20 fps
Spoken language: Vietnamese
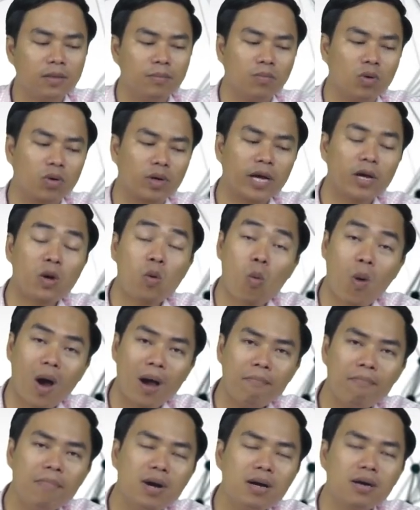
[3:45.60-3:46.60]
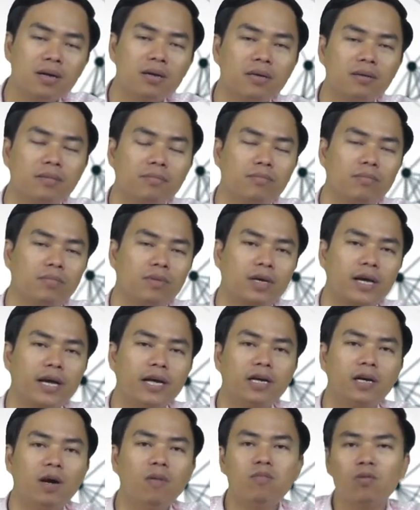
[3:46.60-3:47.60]
một cách quá mức một
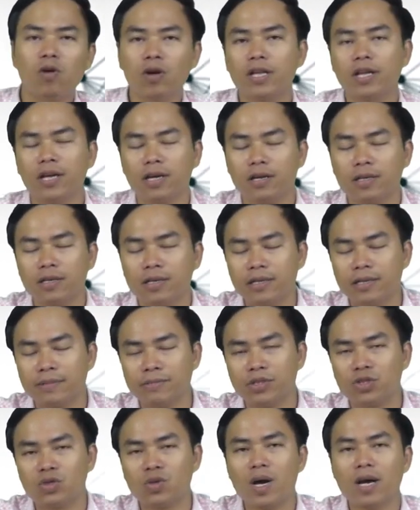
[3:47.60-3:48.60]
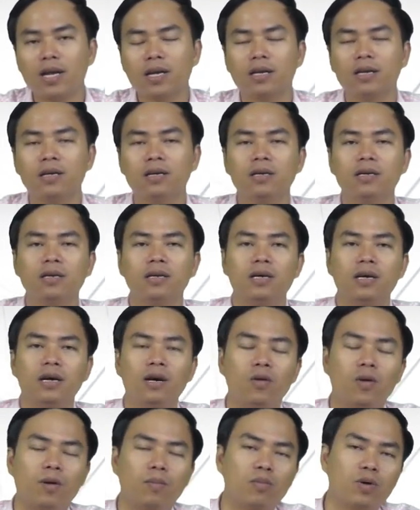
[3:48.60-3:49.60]
cách không có thể kiểm soát
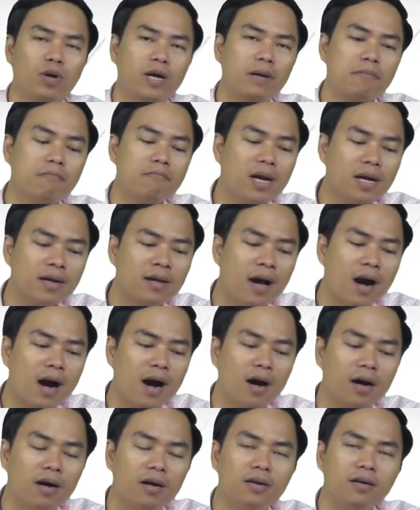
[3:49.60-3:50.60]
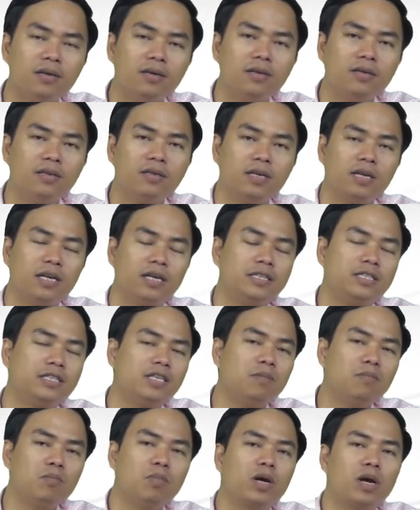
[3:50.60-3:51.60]
à, hoặc một cách bất ngờ à,
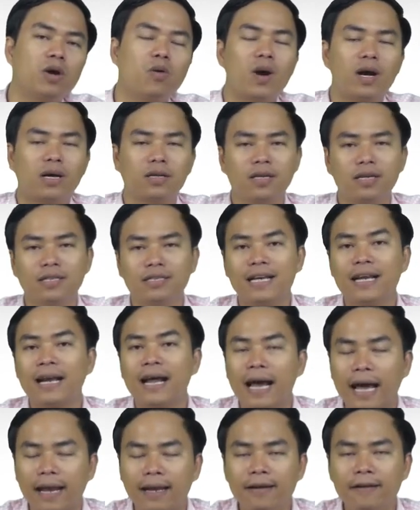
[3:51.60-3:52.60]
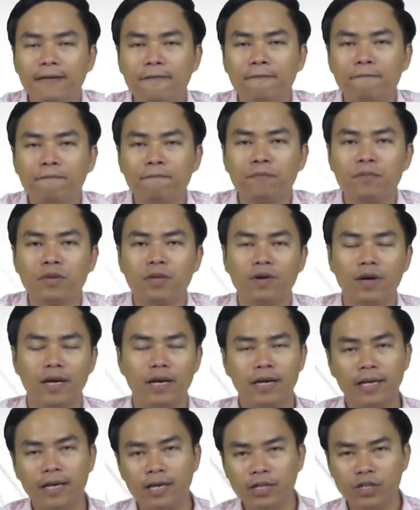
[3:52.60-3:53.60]
trong một cái khoảng thời gian ngắn à,
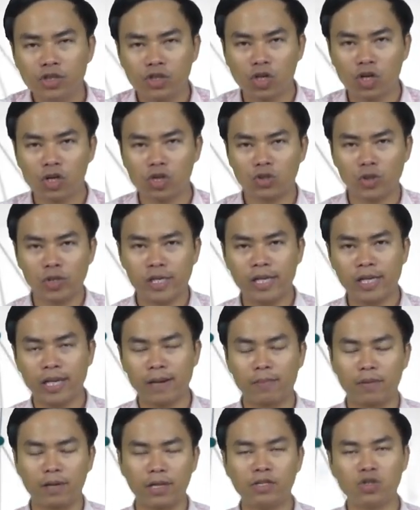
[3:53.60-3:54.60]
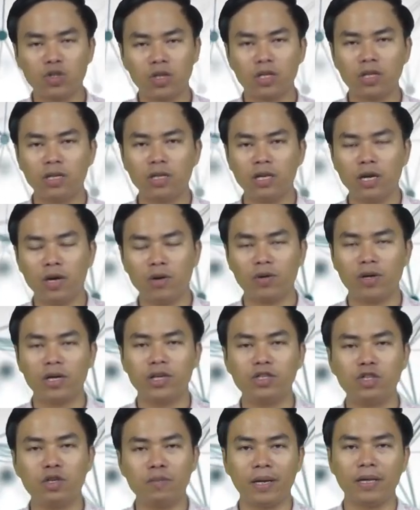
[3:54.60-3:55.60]
khiến cho doanh nghiệp khiến cho thương hiệu
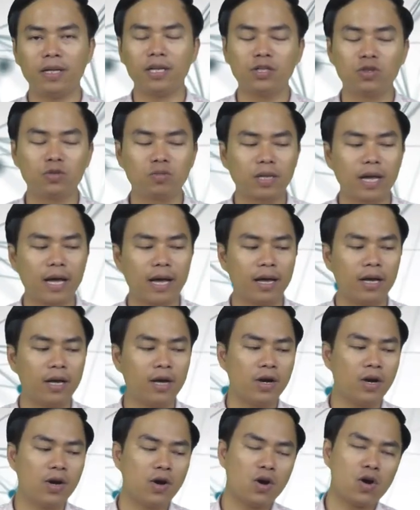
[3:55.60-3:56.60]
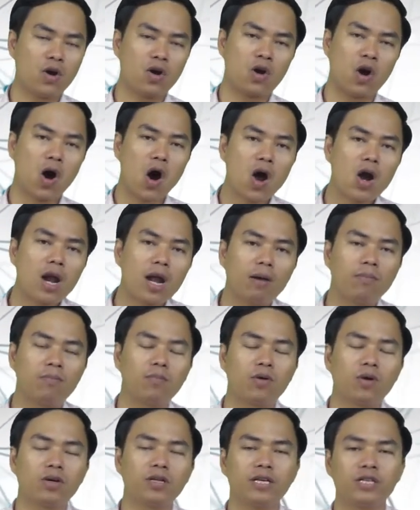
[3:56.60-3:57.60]
khiến cho bản thân chúng ta khó
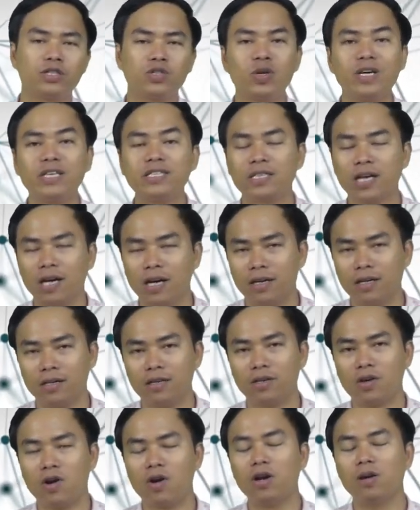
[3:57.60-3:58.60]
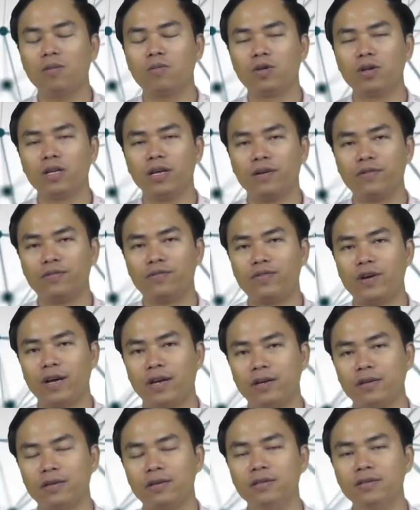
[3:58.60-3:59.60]
lòng có thể xoay sở khó lòng có thể
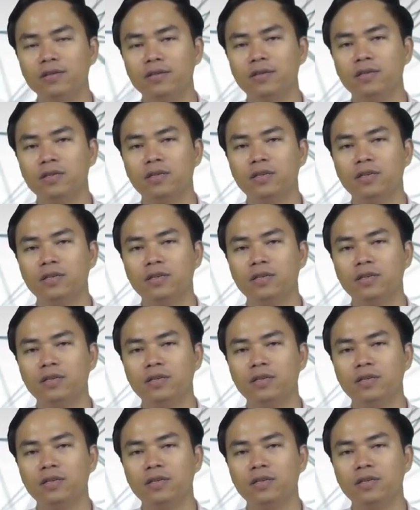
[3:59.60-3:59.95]
phản ứng